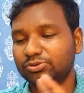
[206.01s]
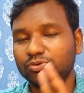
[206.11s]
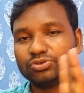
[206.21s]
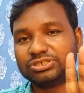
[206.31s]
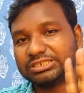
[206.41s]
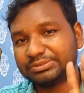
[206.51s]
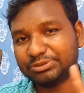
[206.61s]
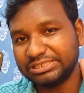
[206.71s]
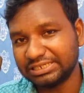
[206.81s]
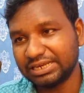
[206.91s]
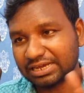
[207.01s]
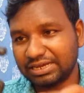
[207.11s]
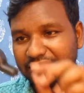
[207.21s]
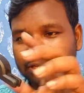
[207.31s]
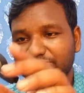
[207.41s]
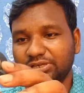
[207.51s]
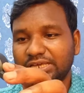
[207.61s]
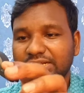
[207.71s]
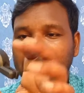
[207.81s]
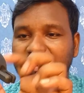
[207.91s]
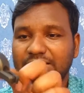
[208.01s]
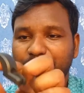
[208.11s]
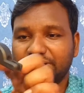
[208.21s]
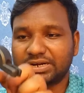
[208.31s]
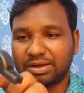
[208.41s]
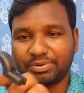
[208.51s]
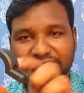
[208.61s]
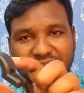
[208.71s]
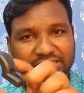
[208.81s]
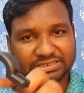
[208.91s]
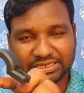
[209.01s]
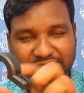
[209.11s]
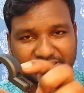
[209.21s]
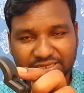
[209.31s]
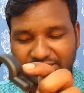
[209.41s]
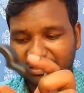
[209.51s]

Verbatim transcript: दो चीज़ मिसिंग लगा एक तो है यहाँ पर राबर देना चाहिए था